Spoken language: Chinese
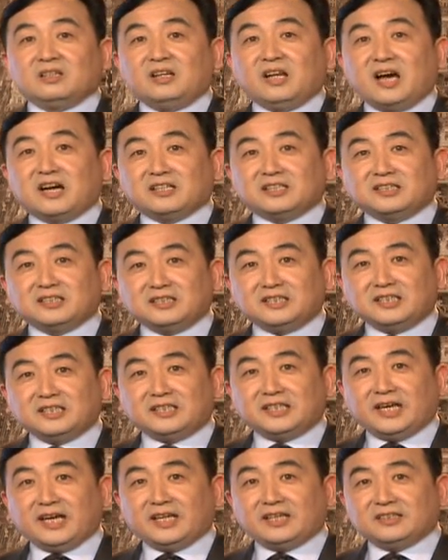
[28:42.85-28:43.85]
2个星期
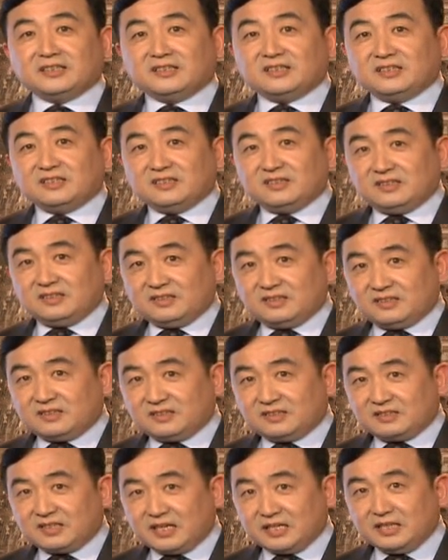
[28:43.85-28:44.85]
前，
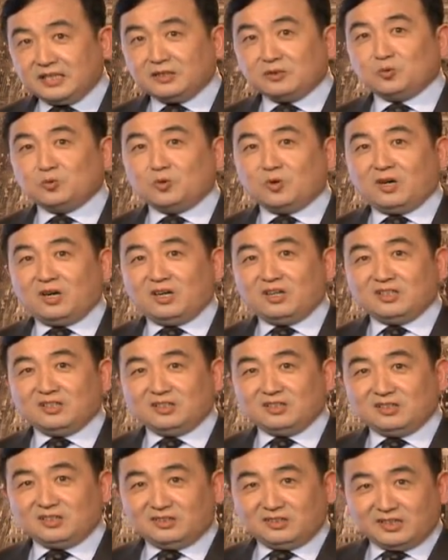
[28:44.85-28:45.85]
在英国，
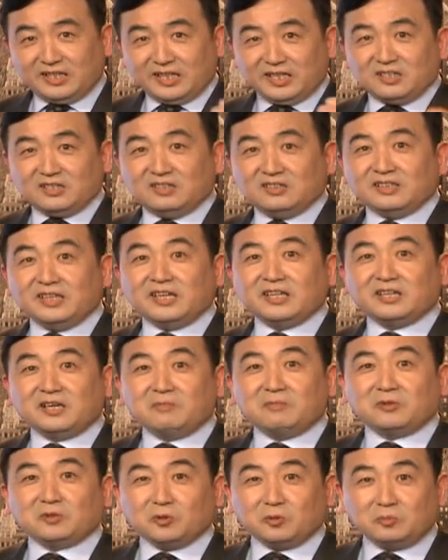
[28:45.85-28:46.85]
那哥
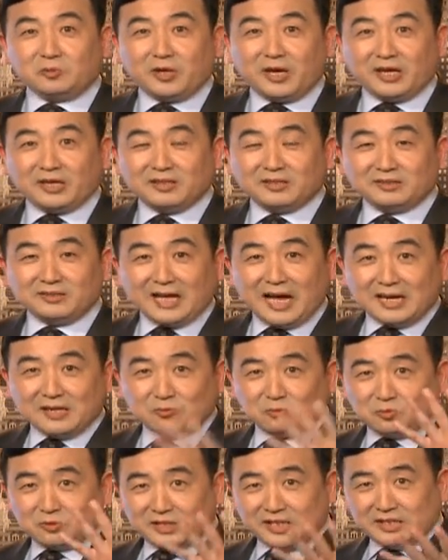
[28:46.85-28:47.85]
们儿对不对？拿着
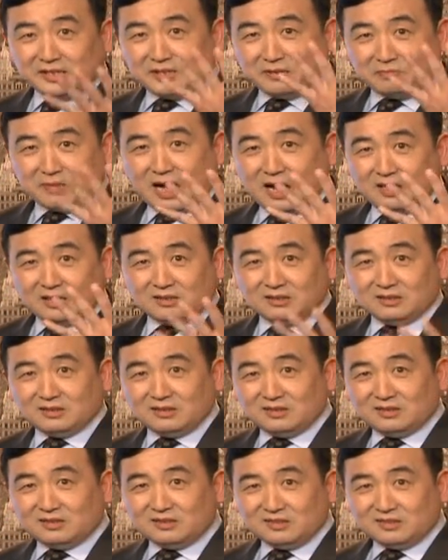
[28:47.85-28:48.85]
5000英镑。
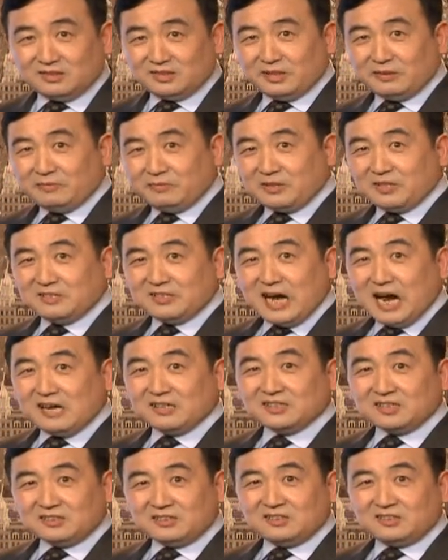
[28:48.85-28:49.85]
这边拿
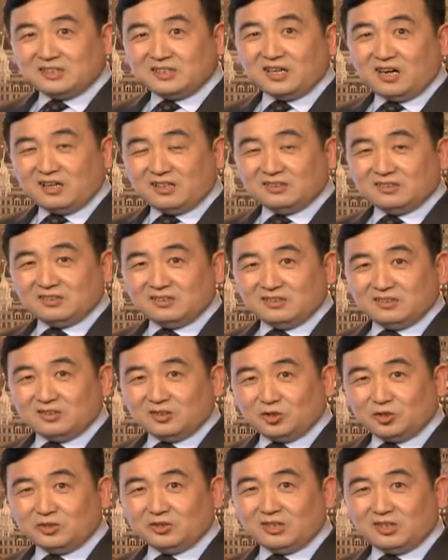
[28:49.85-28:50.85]
着个枪
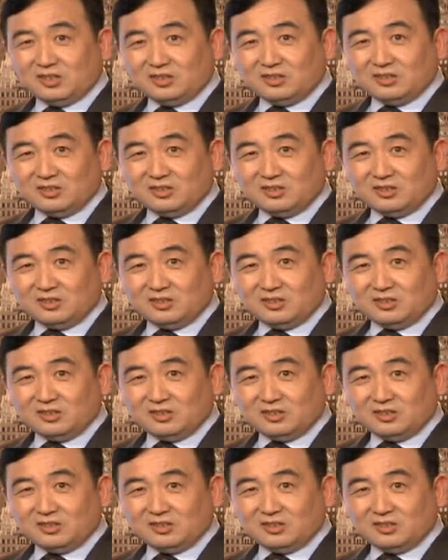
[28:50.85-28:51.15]
去了，